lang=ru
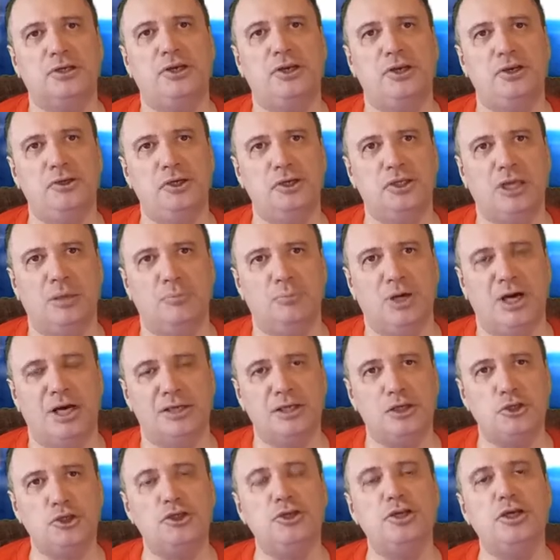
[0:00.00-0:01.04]
кредитом, а
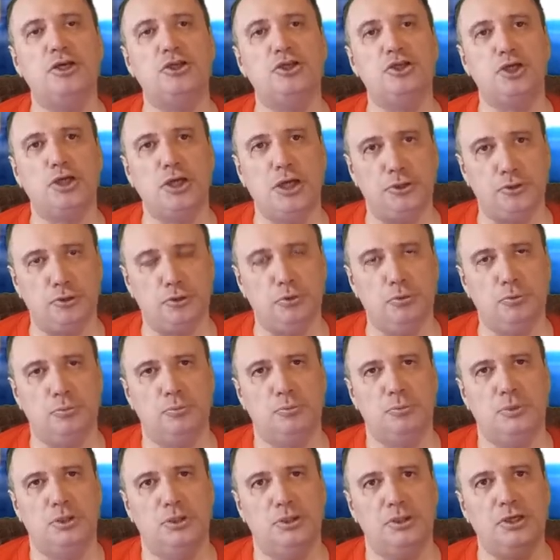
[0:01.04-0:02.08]
точнее частью
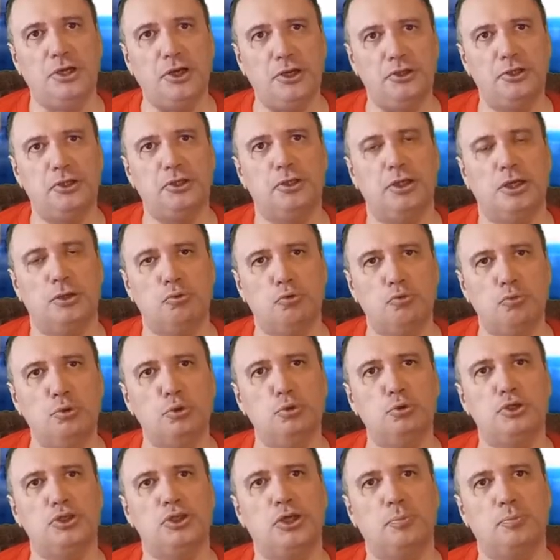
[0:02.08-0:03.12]
кредита у
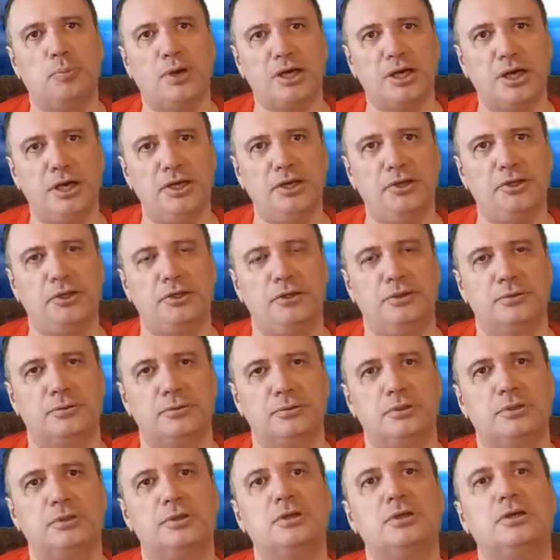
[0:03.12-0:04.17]
будущих поколений,
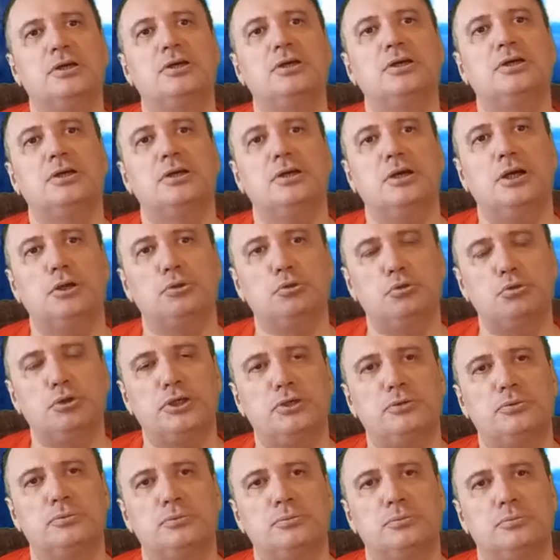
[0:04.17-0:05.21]

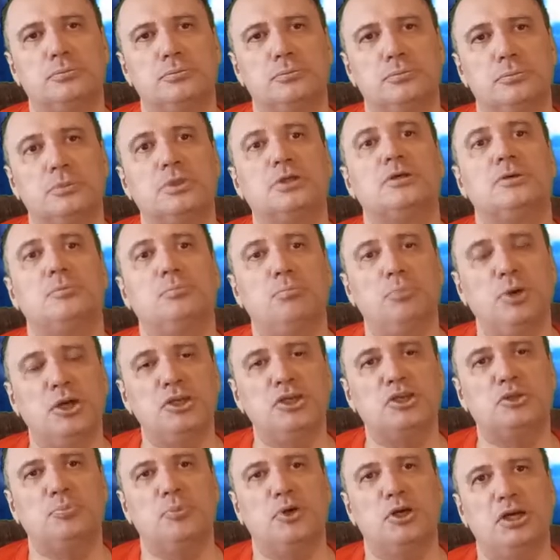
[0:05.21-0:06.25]
которую мы
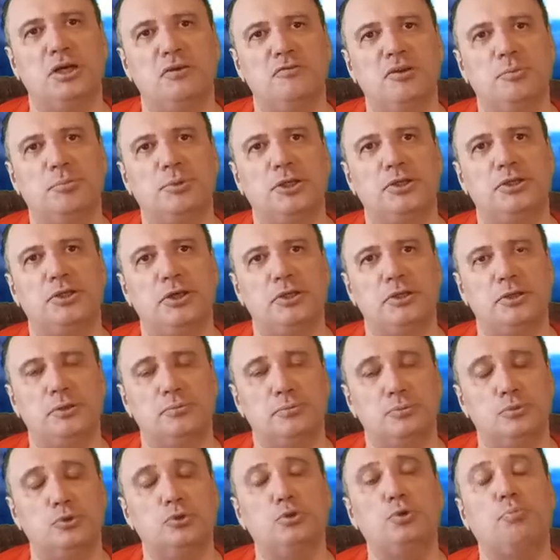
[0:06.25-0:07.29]
не смогли выплатить
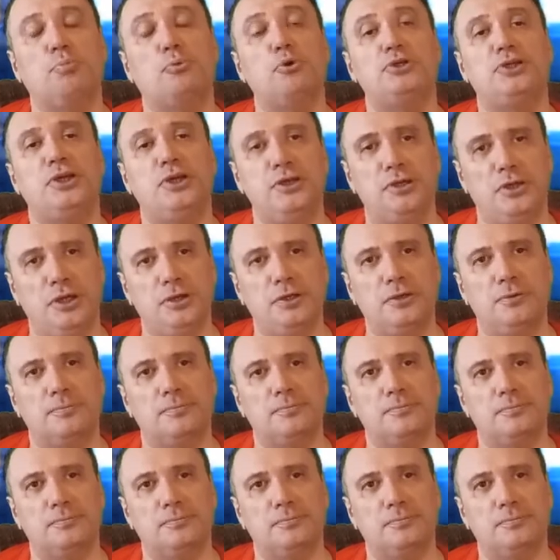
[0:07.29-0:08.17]
по сей день.